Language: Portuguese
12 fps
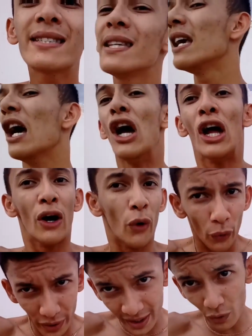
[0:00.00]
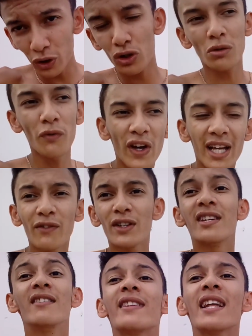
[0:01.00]
assim, se o YouTube ver que
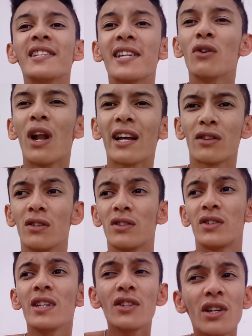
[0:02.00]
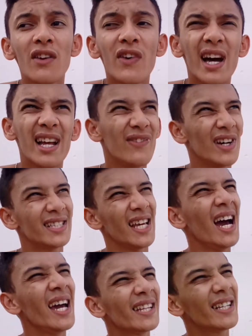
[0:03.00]
você não tá deixando like nos vídeos, ele vai, ele vai dizer, ah,